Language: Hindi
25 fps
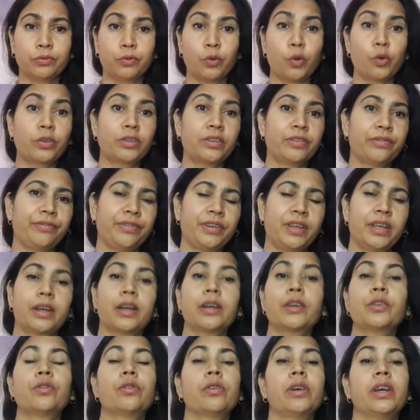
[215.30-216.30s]
फोर्थ
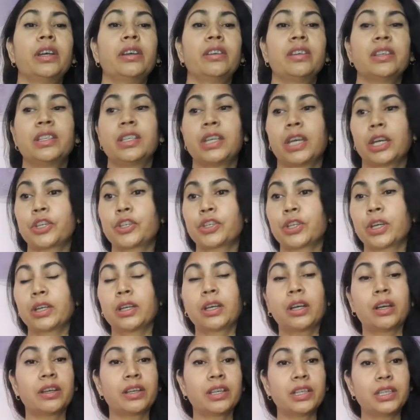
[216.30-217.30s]
फियर जो है
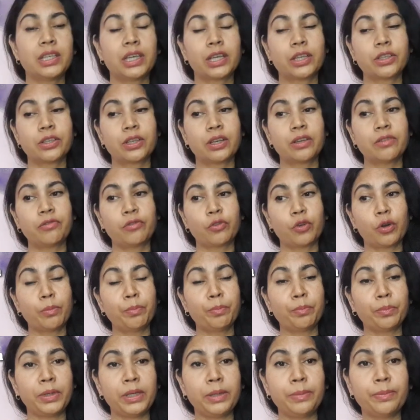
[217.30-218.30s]
रिजेक्शन का रिजेक्शन
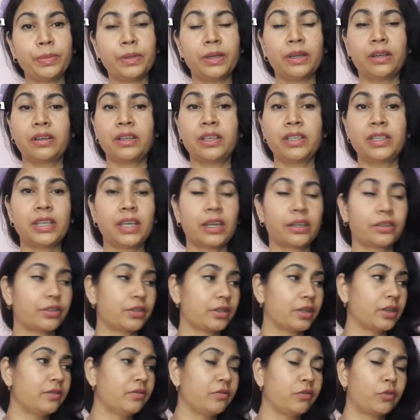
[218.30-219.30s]
फ्रॉम पीपल
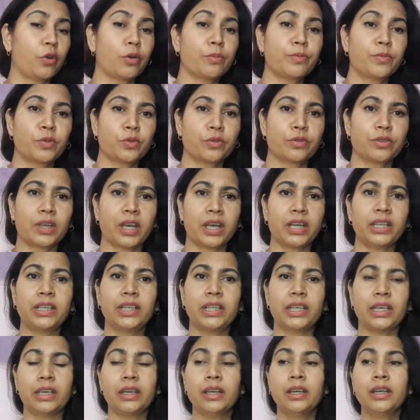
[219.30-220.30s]
रिजेक्शन फ्रॉम
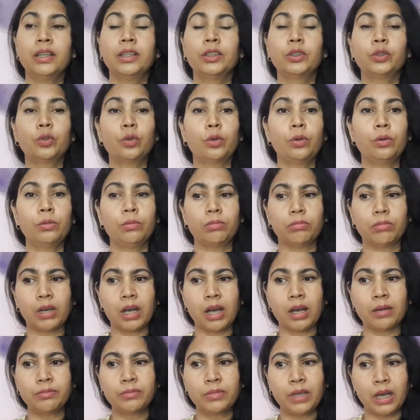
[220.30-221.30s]
सोसाइटी तो
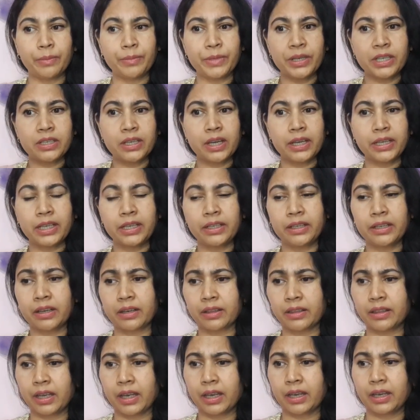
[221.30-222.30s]
हम हमेशा ये
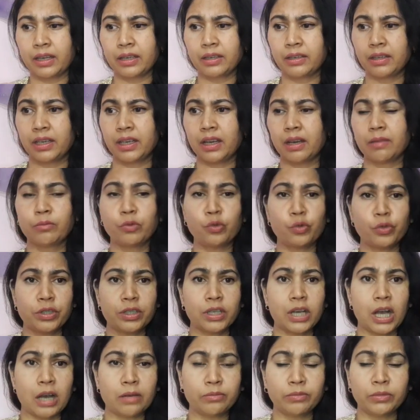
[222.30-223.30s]
डरते हैं कि हम
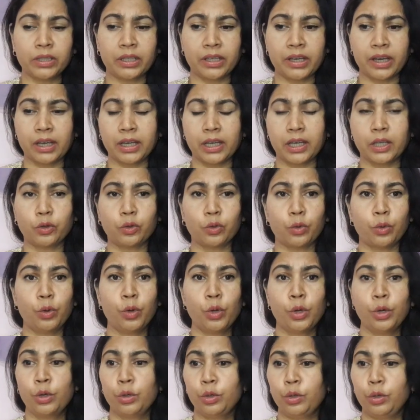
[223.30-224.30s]
कुछ काम करेंगे
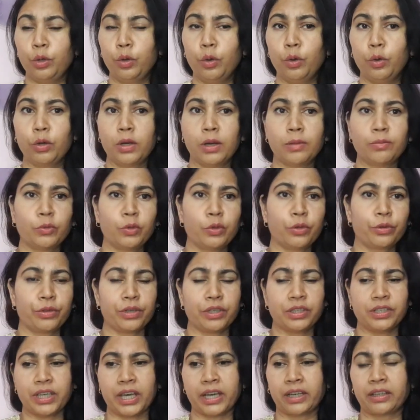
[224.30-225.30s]
तो लोग हमको
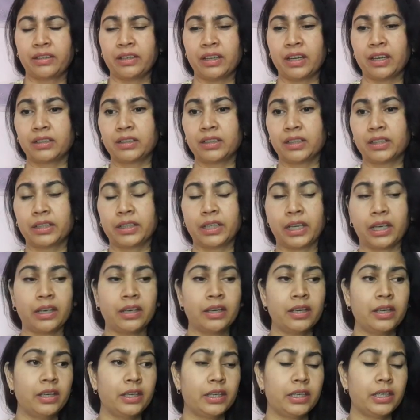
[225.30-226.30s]
रिजेक्ट ना कर
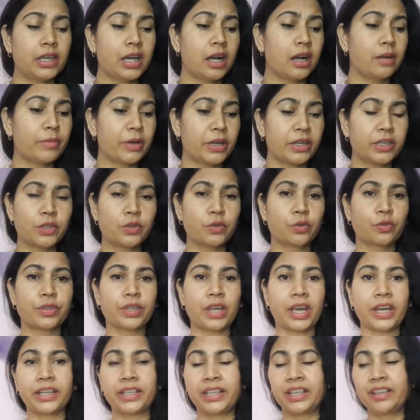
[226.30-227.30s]
दें या हमारे
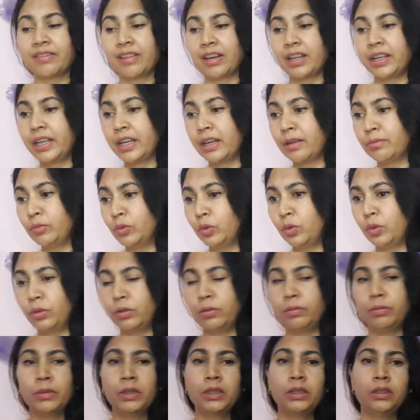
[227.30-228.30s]
सोसाइटी वाले
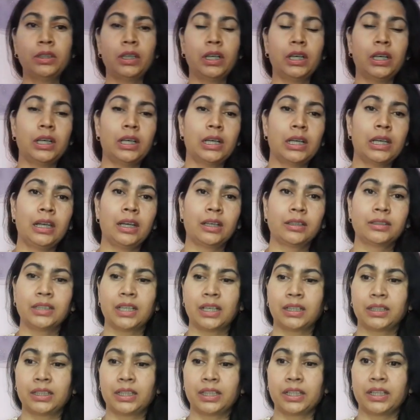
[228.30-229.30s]
हमको
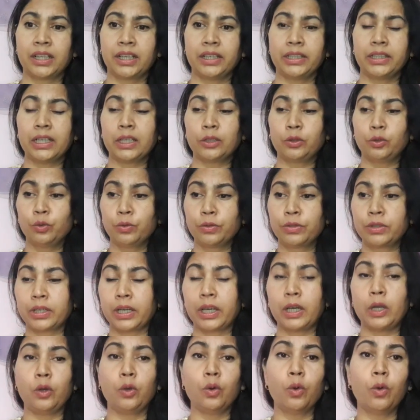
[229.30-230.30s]
अलग ना कर दें या
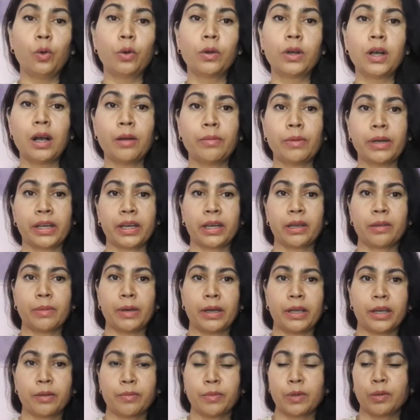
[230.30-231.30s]
दूसरे लोग हमारे
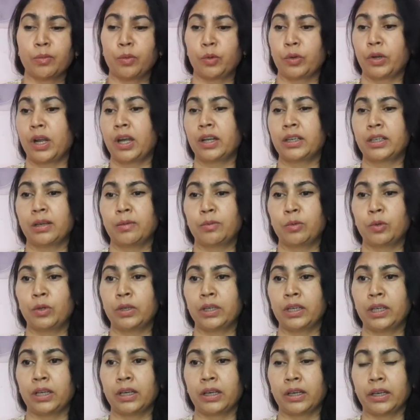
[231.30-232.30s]
बारे में बुरा ना
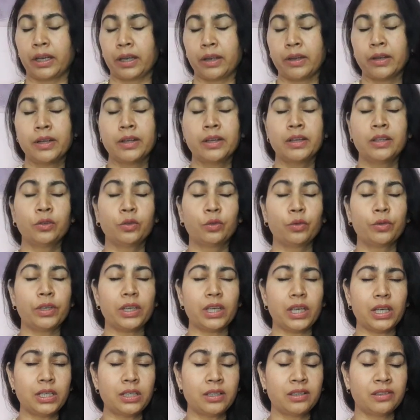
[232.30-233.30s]
बोलने लगें तो
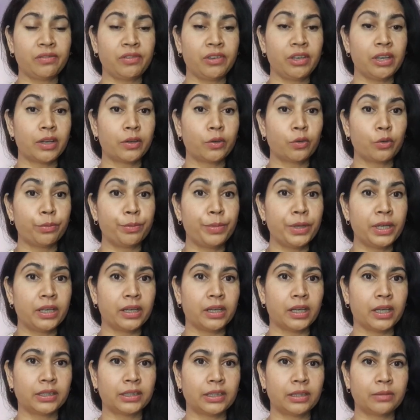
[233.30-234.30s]
इस फेयर को भी
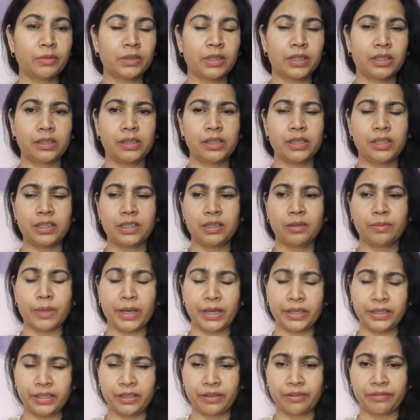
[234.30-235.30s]
ख़त्म कर दीजिए
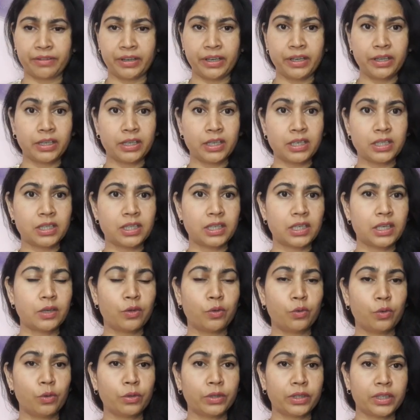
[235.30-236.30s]
माय डियर फ्रेंड किसी
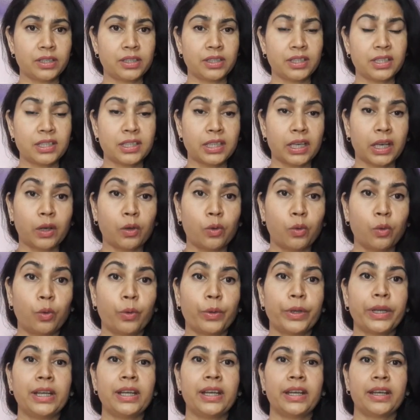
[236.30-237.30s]
को किसी से
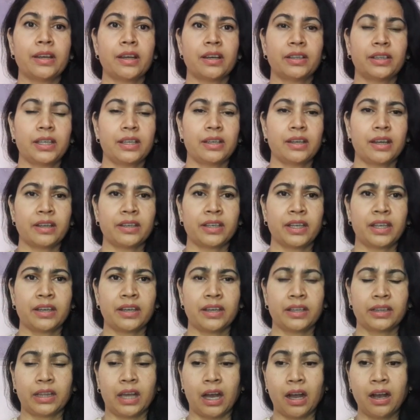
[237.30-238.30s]
कोई लेना देना
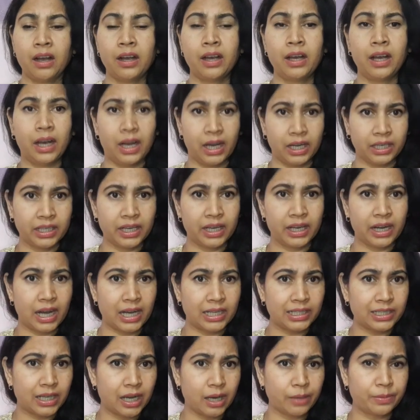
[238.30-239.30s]
नहीं रहता अगर
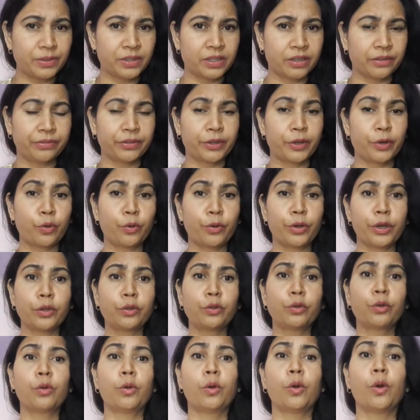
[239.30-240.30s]
आज आप सफ़र हो रहे
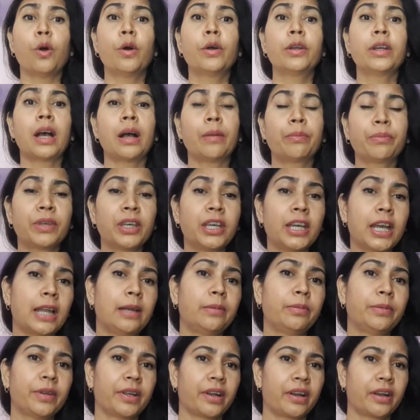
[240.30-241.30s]
हो तो कौन आपकी
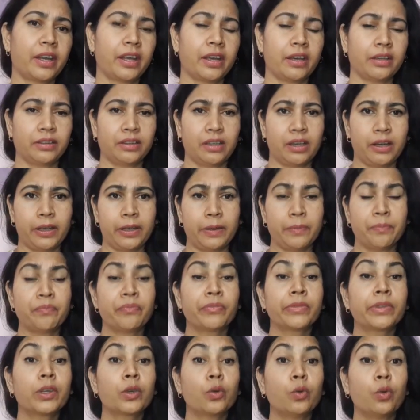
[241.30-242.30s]
हेल्प करने आता है
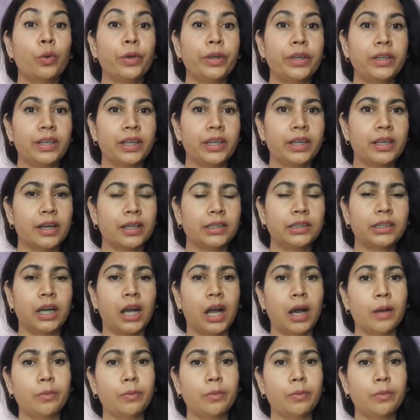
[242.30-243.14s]
कोई नहीं आता